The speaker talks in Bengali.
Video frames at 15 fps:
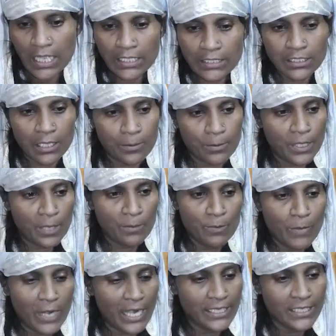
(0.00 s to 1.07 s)
তারপর আমি
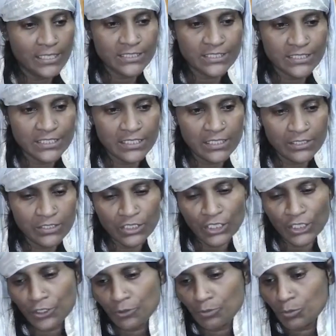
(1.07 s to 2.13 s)
বাড়ি এসছি
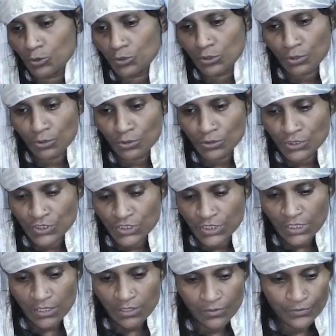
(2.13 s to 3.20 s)
তিনটে পনেরো হচ্ছে